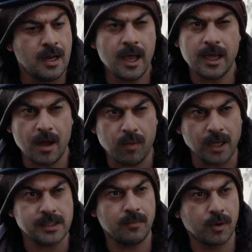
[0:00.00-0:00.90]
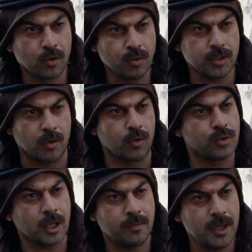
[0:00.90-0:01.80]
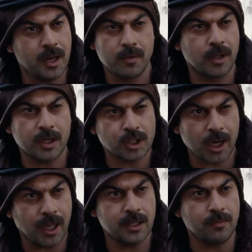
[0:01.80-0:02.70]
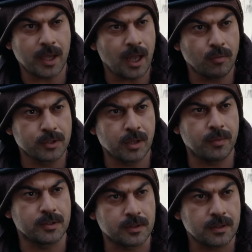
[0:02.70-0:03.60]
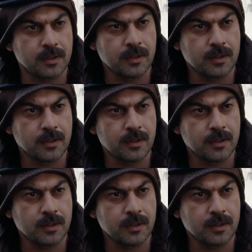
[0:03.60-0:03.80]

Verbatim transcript: لكن ابو حسن بالغوطه والغوطه كبيره بنقدرش نحدد مكانه بالضبط